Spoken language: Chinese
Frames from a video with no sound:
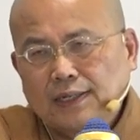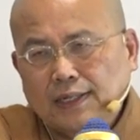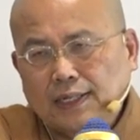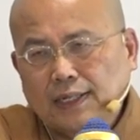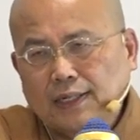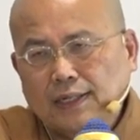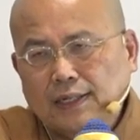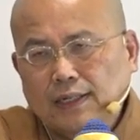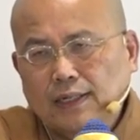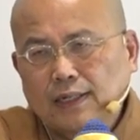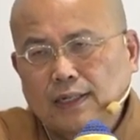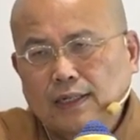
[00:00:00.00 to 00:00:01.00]

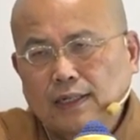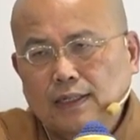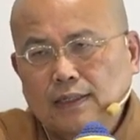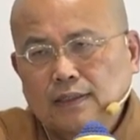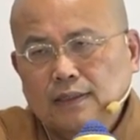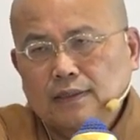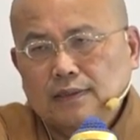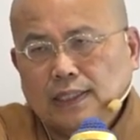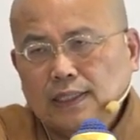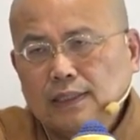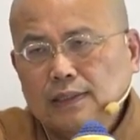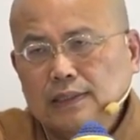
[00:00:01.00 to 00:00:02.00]
那
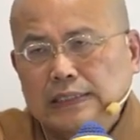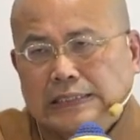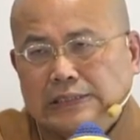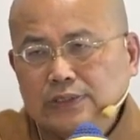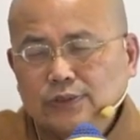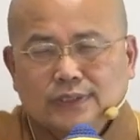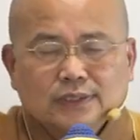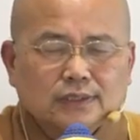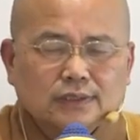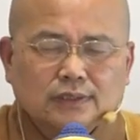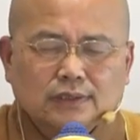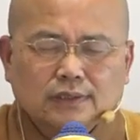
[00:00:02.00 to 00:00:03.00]
他就
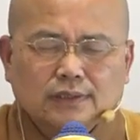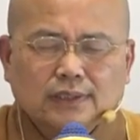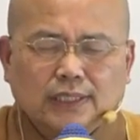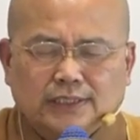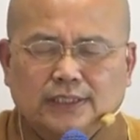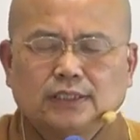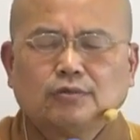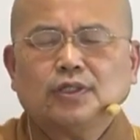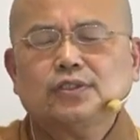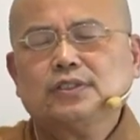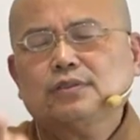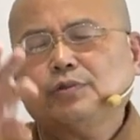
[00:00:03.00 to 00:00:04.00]
是很奇
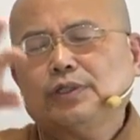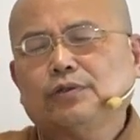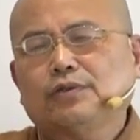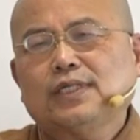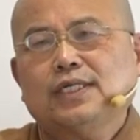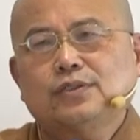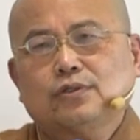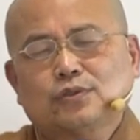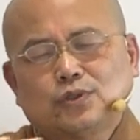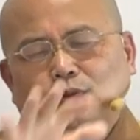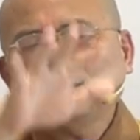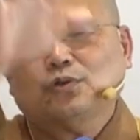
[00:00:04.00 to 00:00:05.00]
怪，就是会有那一
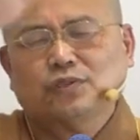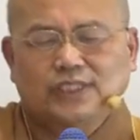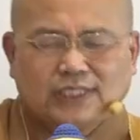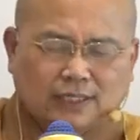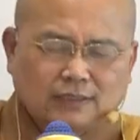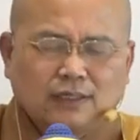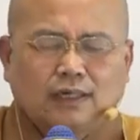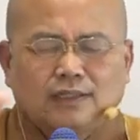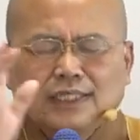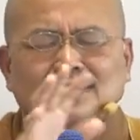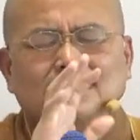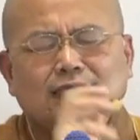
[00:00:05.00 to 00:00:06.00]
种种种的响，
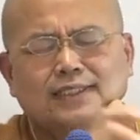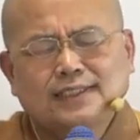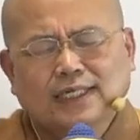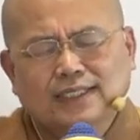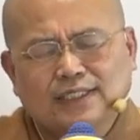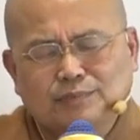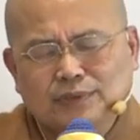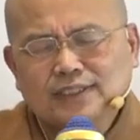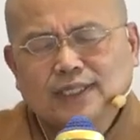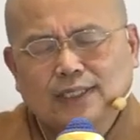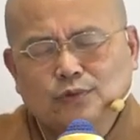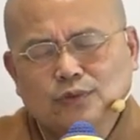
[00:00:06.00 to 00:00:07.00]
但是那个响也不
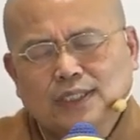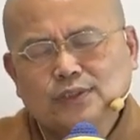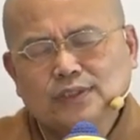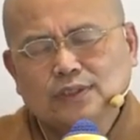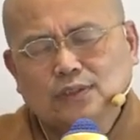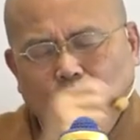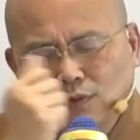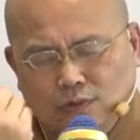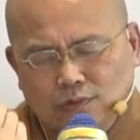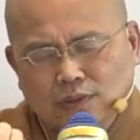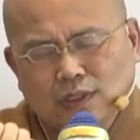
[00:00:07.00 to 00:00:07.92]
是太多，它就是痛